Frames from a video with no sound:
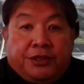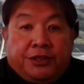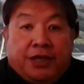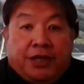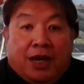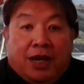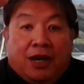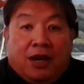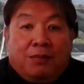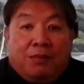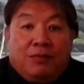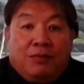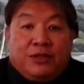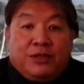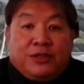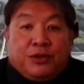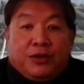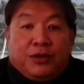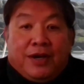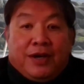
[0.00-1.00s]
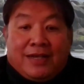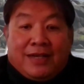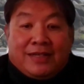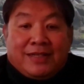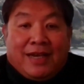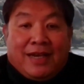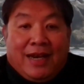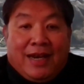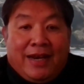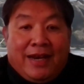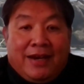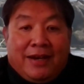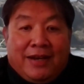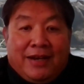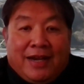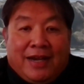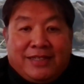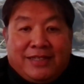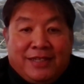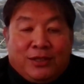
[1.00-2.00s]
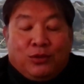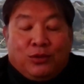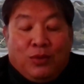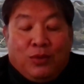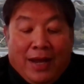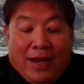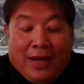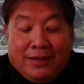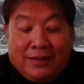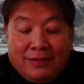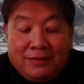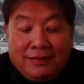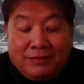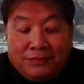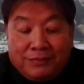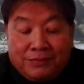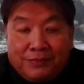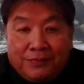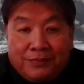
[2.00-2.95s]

Shalom saudara sekalian yang dikasih Tuhan.